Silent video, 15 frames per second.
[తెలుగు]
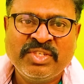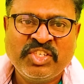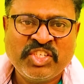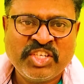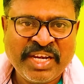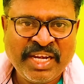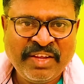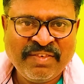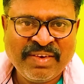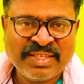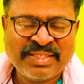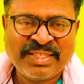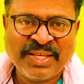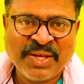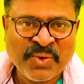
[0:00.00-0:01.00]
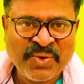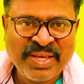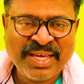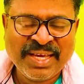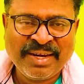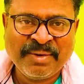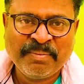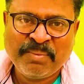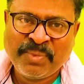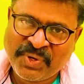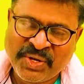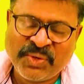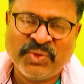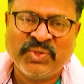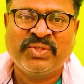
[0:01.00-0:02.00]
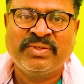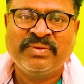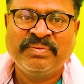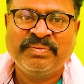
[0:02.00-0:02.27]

శ్రీనివాస్ గౌలికర్ పుట్టినరోజు